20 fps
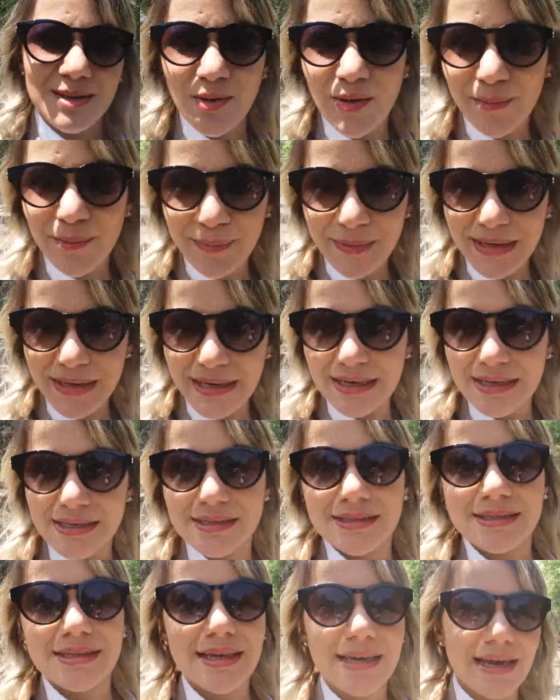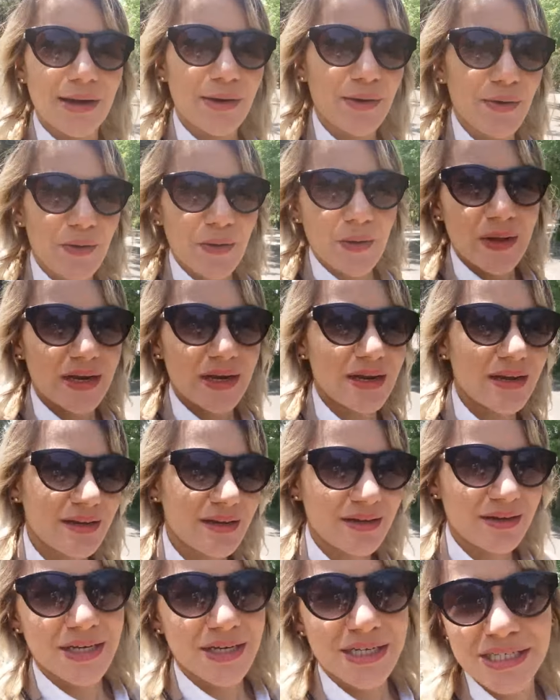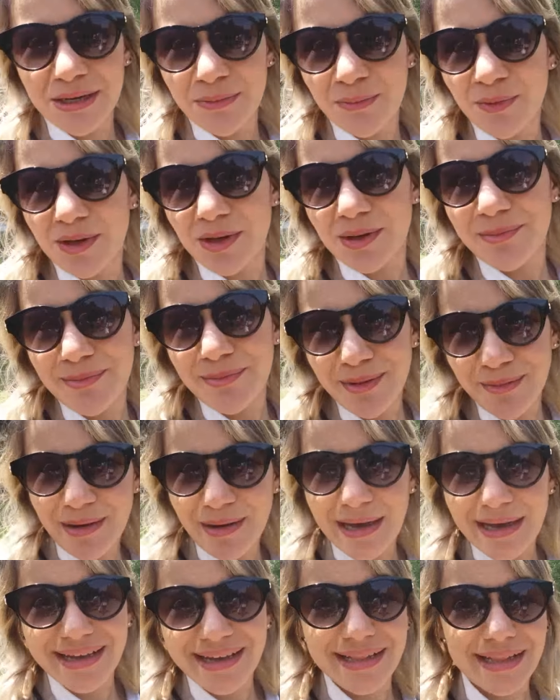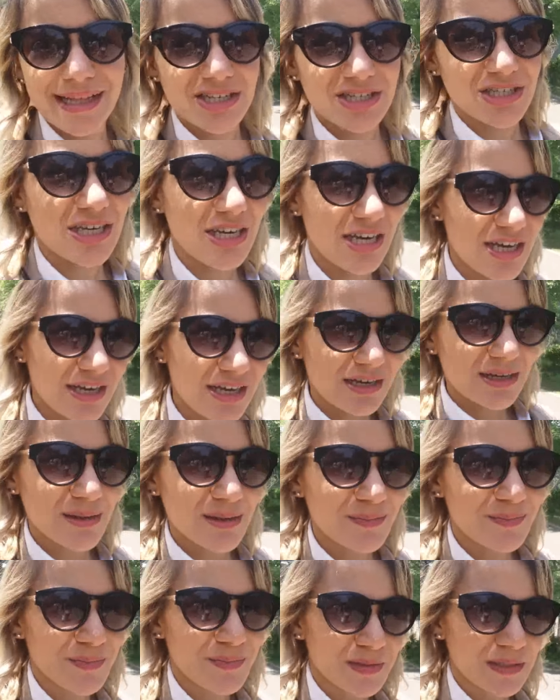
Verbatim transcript: Deu uma preguiçinha agora, acho que porque minha barriga tá cheia.